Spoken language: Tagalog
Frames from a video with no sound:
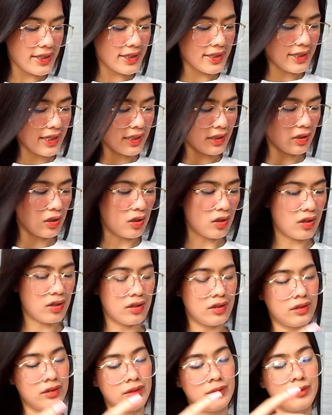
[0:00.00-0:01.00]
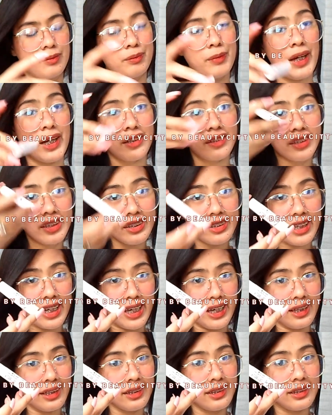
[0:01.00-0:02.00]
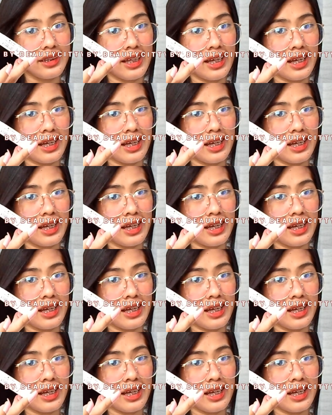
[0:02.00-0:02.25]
next is itong Berry Red.